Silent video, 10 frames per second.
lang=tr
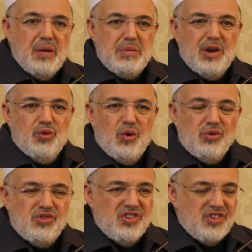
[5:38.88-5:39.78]
bir
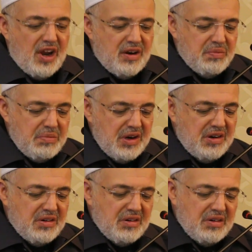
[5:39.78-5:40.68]
yön çizer, bir
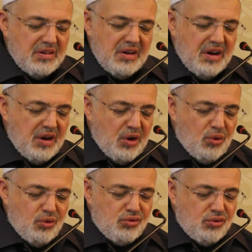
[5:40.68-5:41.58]

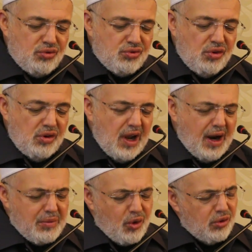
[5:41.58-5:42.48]
husus söyler
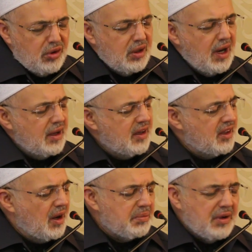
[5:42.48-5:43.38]
ama onun ne
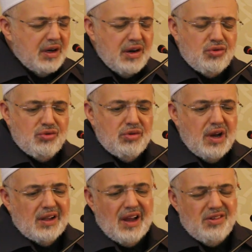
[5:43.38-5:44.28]
kitapla ne
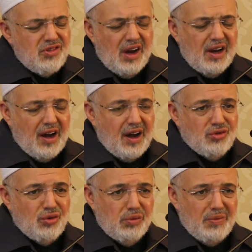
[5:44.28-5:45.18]
sünnete hiç
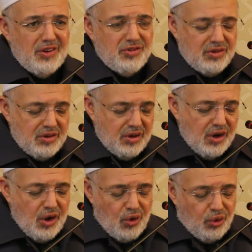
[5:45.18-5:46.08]
alakası olmaz.
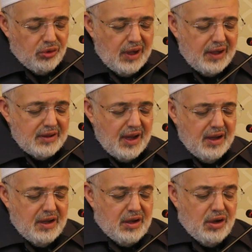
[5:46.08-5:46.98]
Ondan
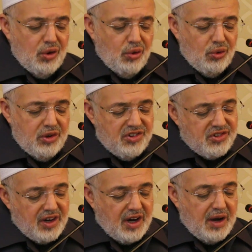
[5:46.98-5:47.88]
da
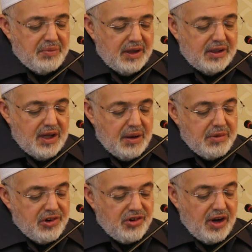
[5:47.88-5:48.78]
istikamet diye
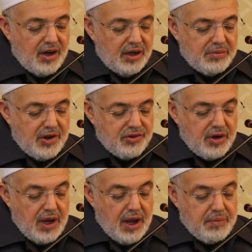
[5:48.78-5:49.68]
bir şey kalmaz.
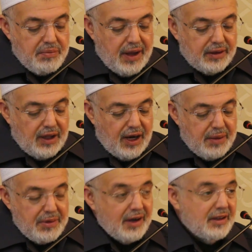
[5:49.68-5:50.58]
Men
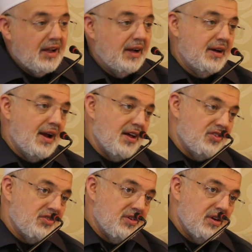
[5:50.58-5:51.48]
talebe rıdan
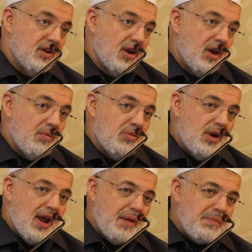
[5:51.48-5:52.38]
nas.
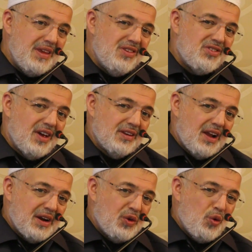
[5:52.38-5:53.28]
Böyle hep
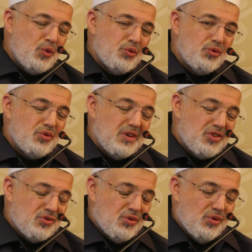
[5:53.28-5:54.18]
insanların övgüsünü
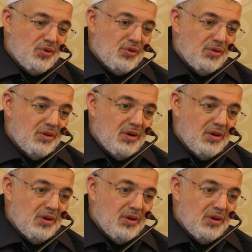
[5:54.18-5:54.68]
istiyor.